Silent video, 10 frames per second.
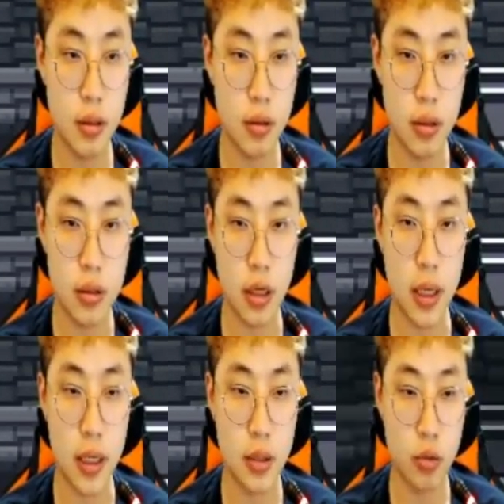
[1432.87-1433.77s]
여기
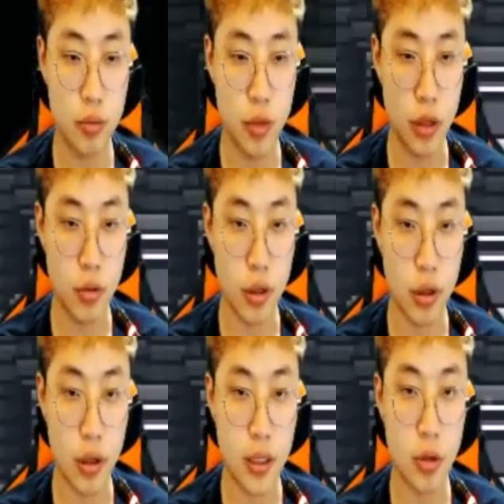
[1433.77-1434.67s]
잠깐만 아래쪽으로 한번 내려가
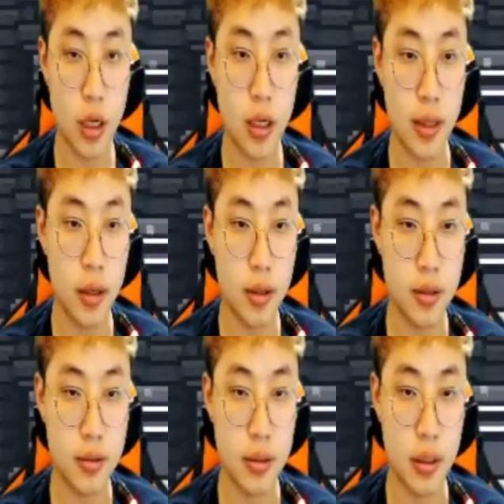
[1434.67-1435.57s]
볼게요. 아래쪽 아까 안
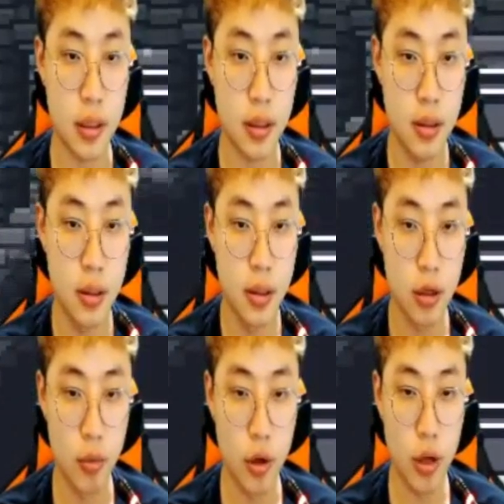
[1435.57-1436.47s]
내려갔었으니까.
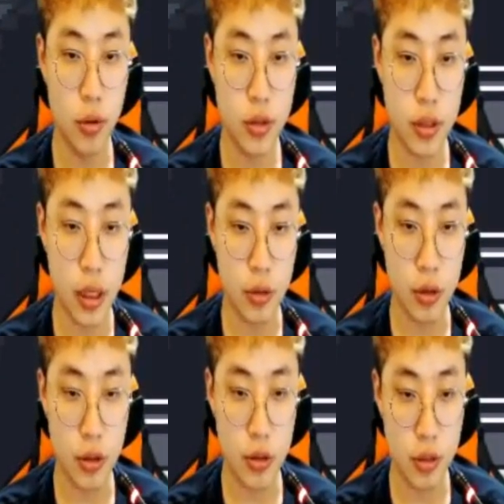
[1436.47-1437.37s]
여기 뭔가 몬스터 나오는
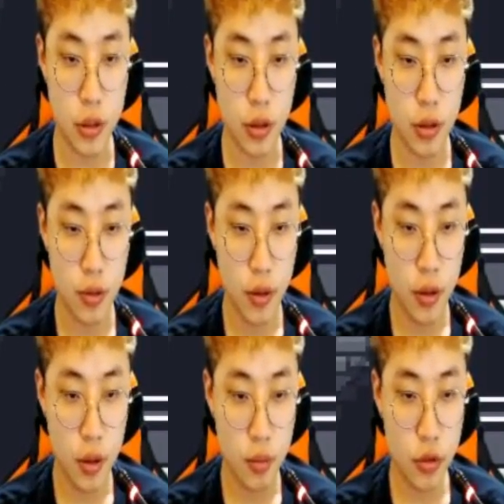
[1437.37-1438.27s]
그런 느낌이죠?
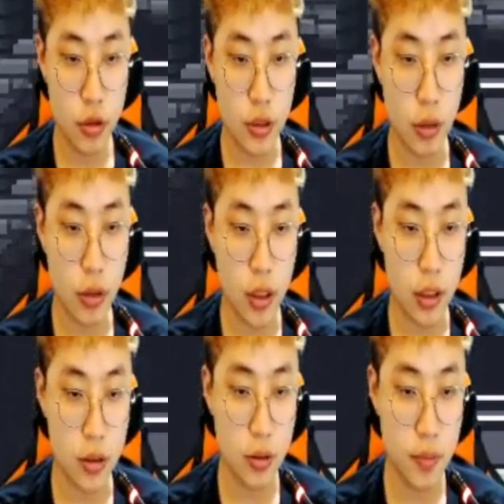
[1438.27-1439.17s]
몬스터 나오는
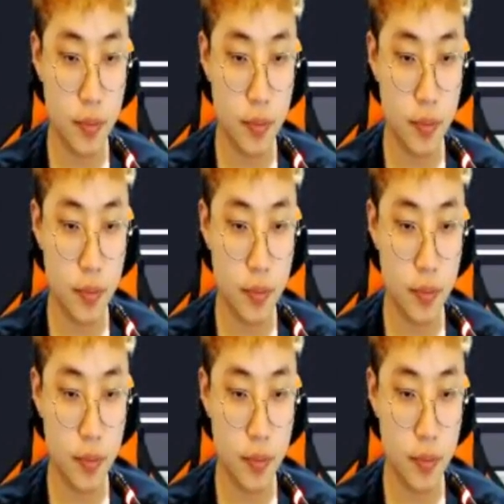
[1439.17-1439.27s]
각이죠?